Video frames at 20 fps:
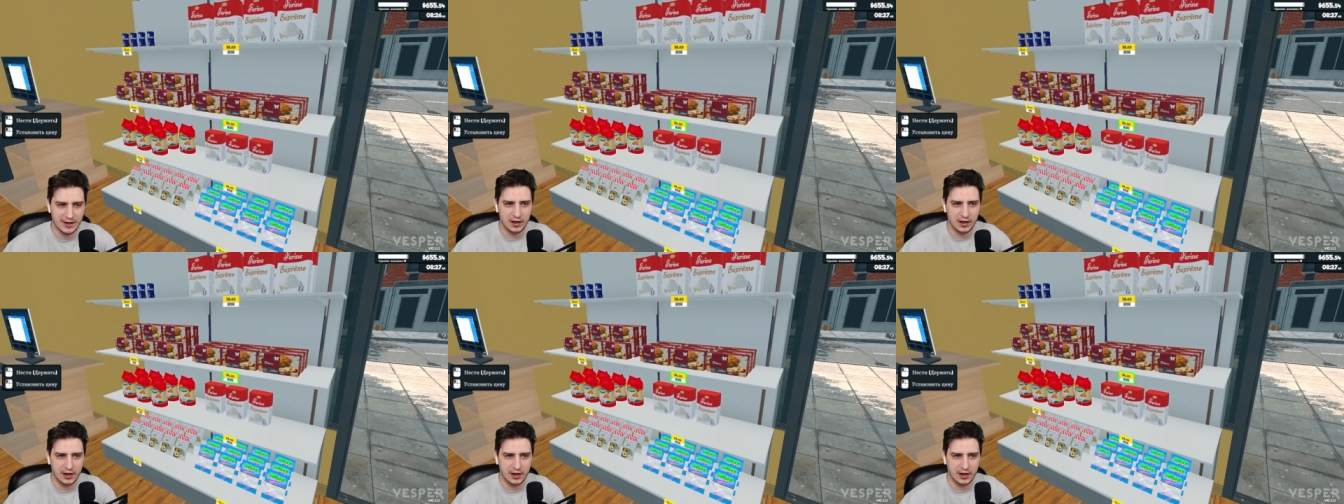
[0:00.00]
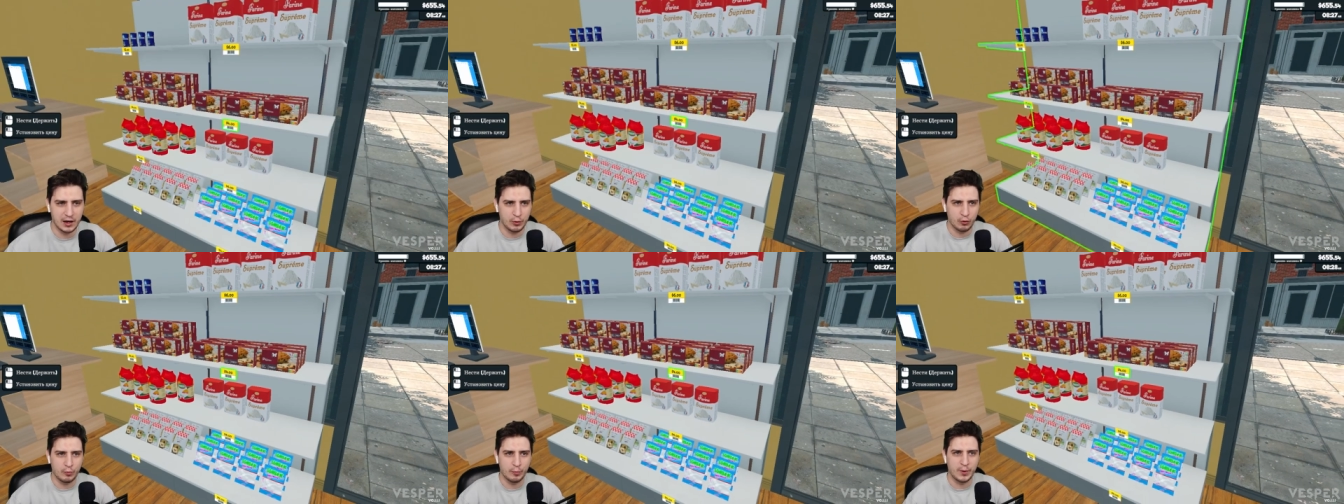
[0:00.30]

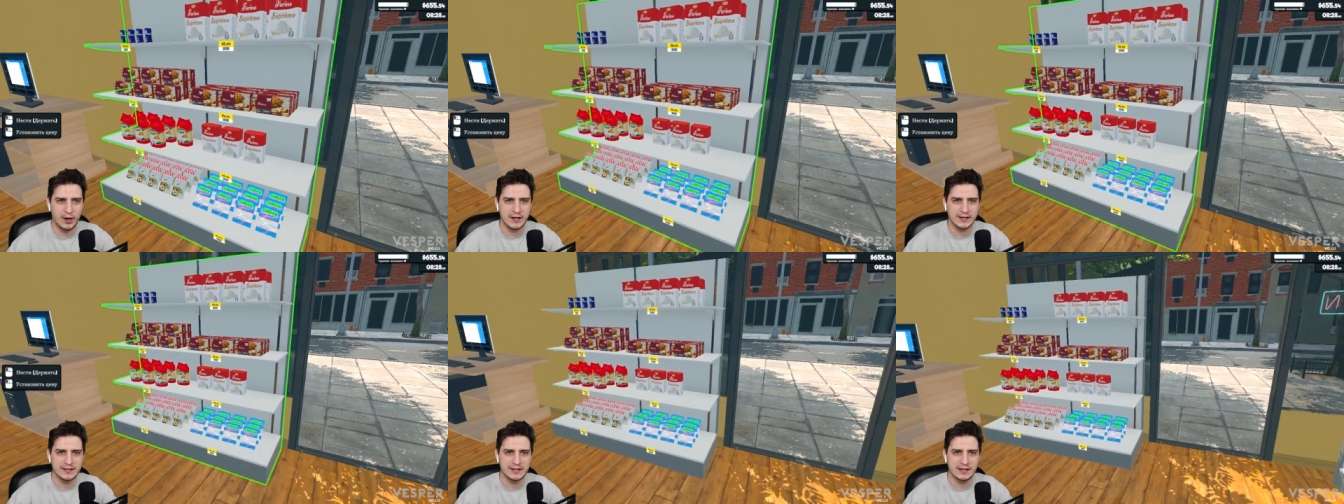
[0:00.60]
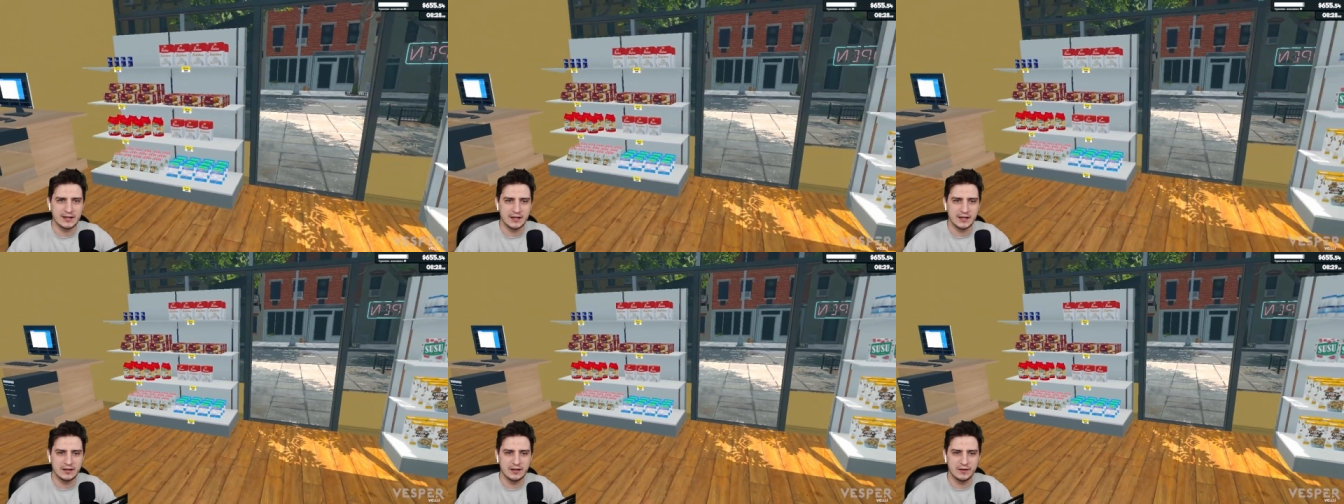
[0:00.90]

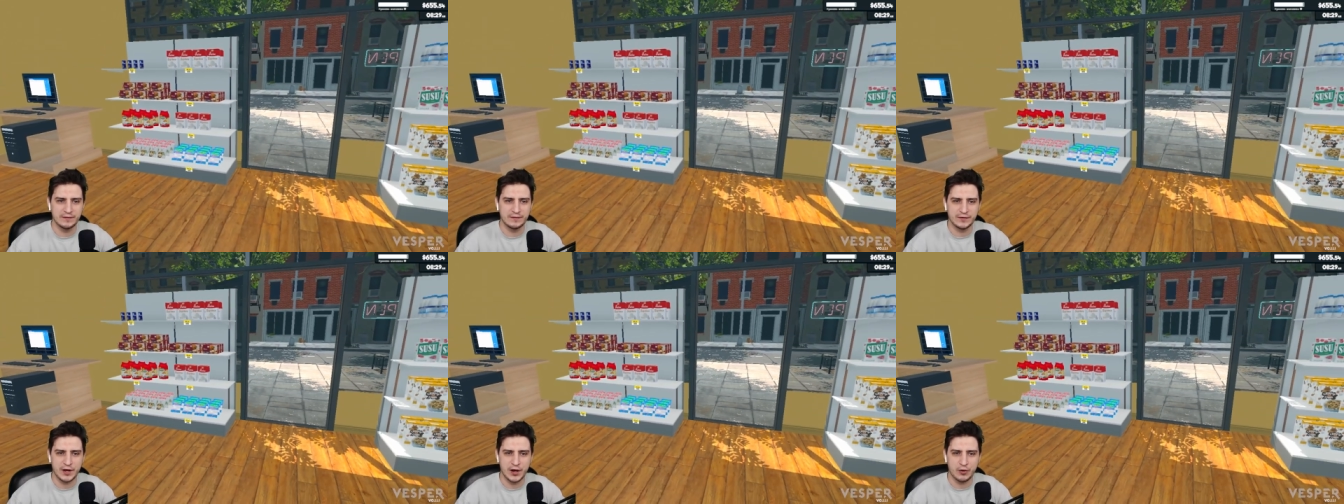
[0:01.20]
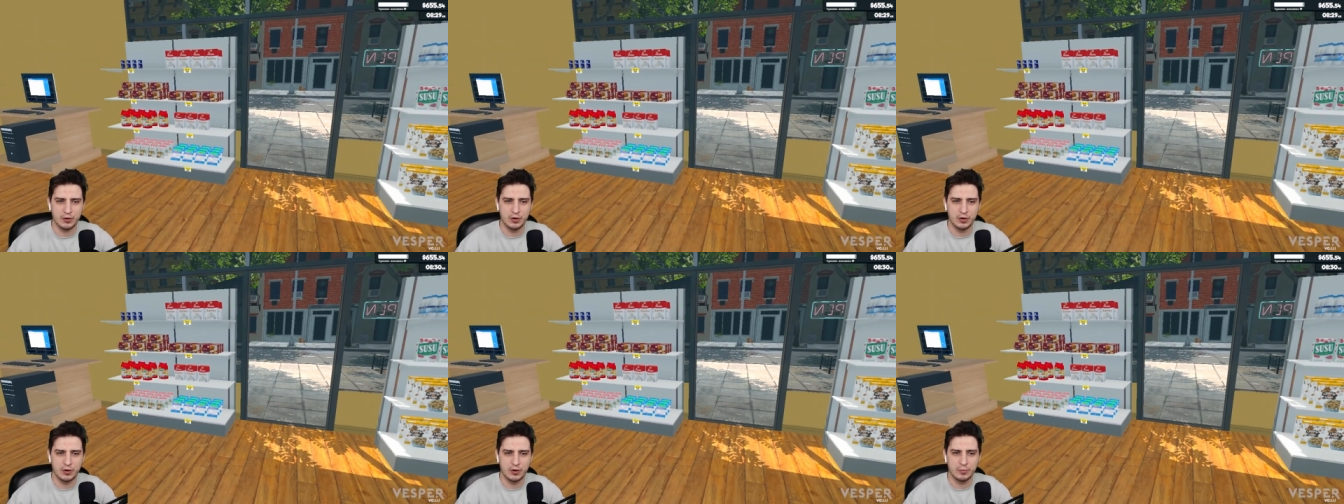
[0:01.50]
покупателей и
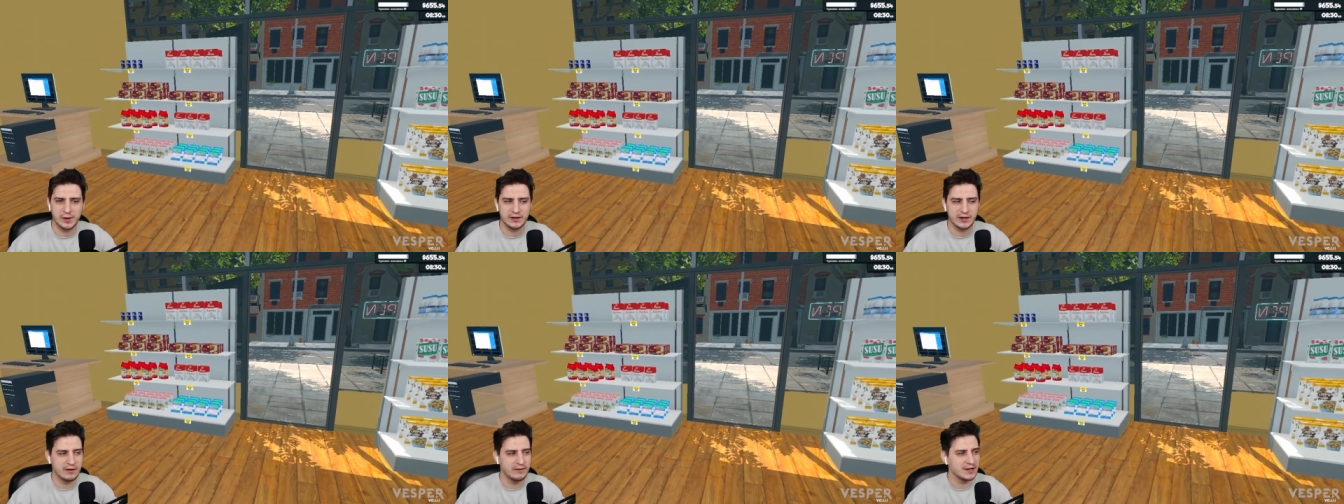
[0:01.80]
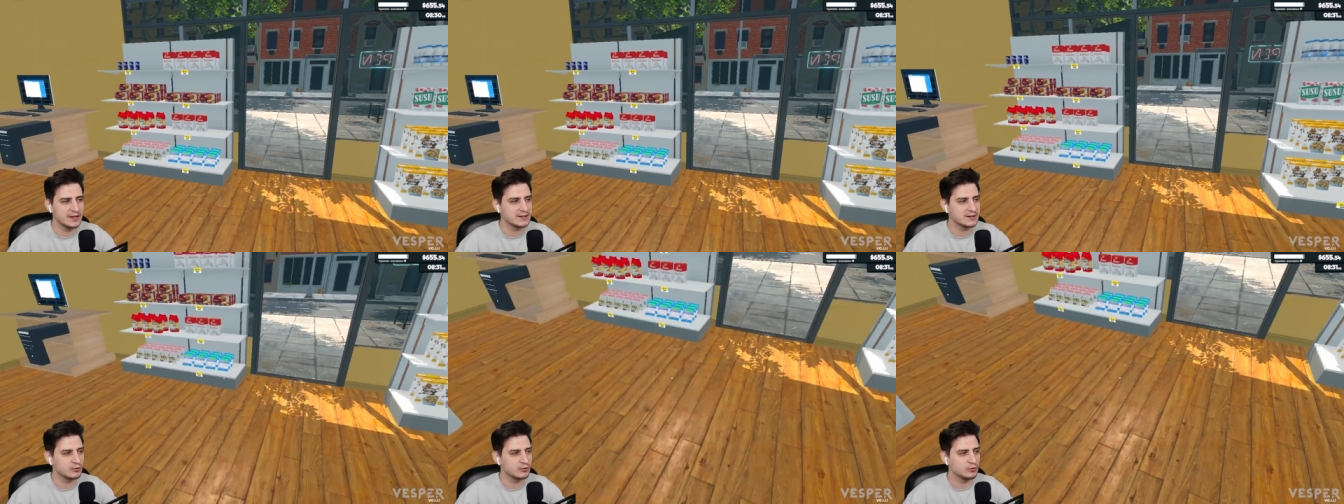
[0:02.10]
второй
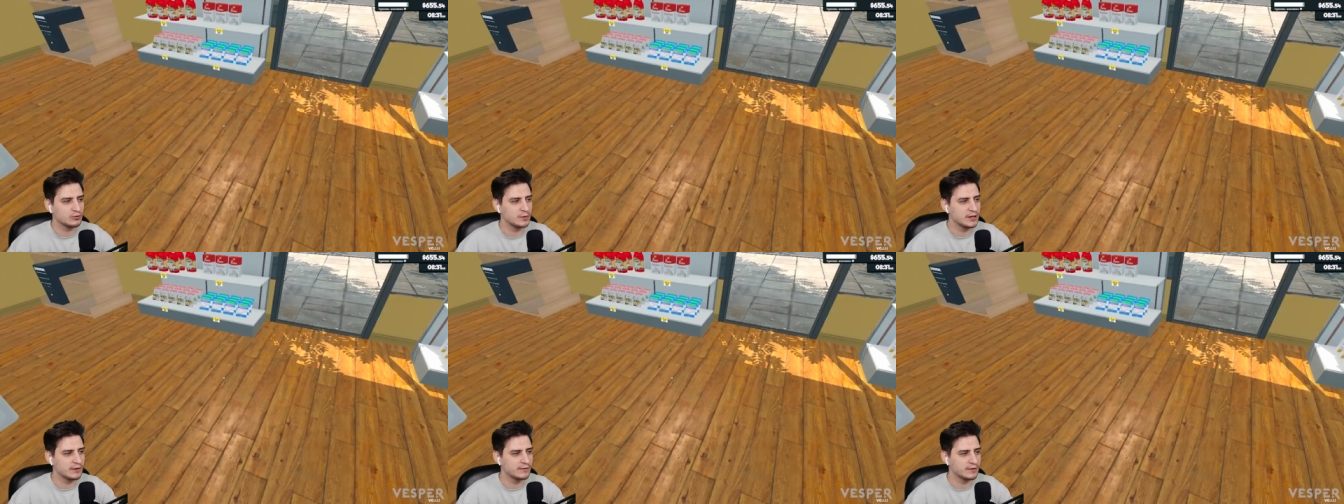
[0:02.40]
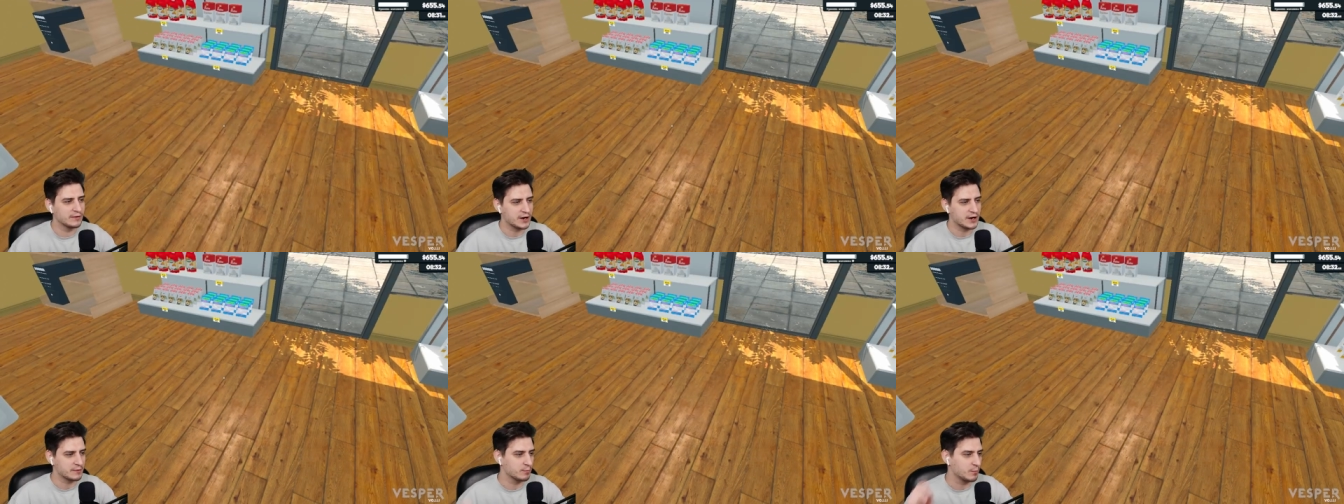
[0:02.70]
продавец у меня в
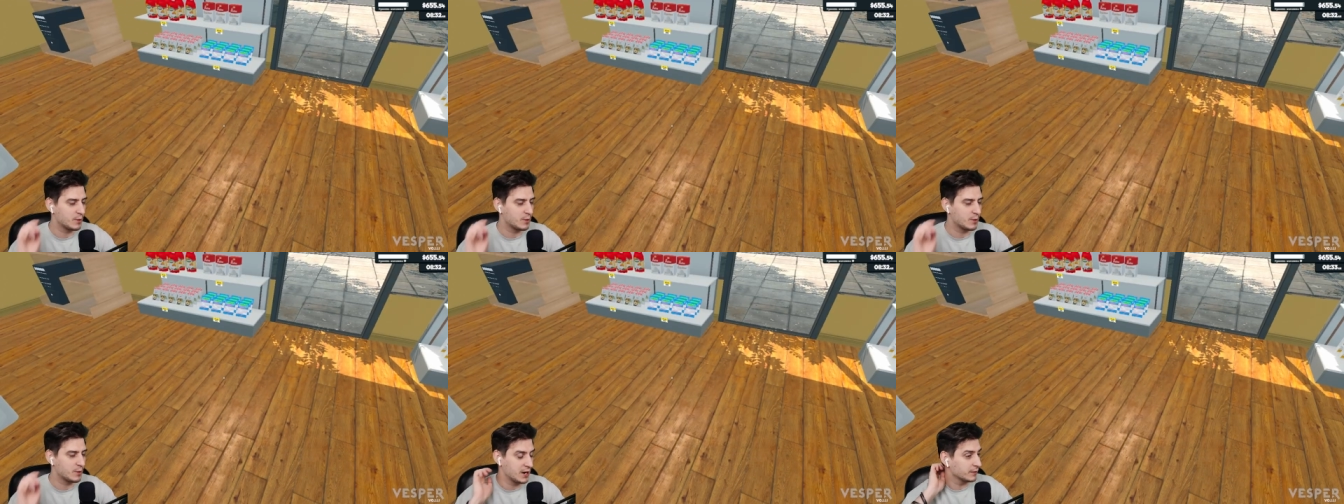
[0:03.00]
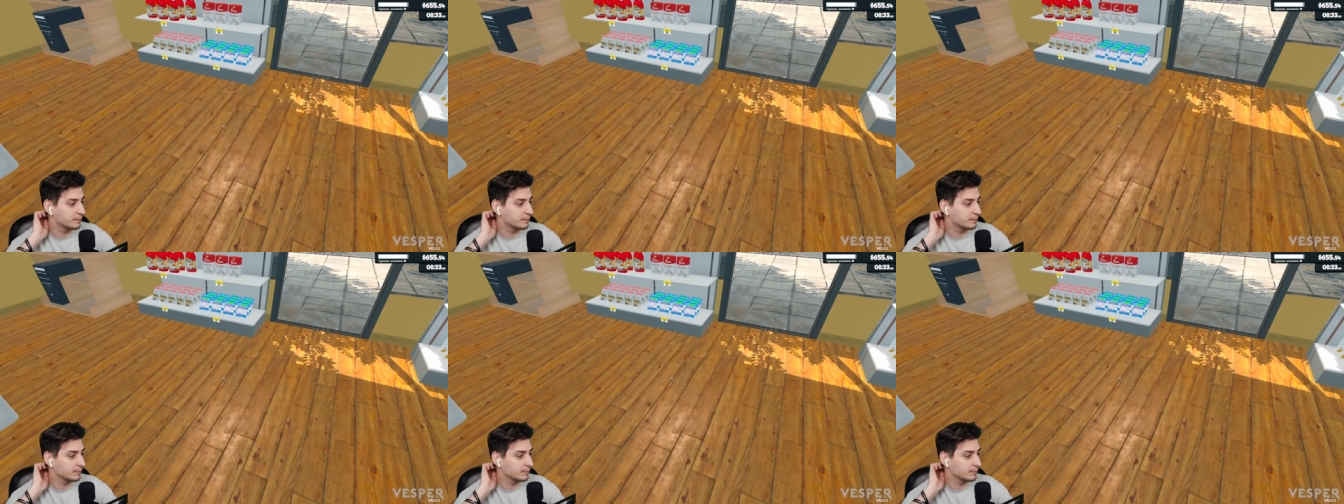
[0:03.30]
кармане.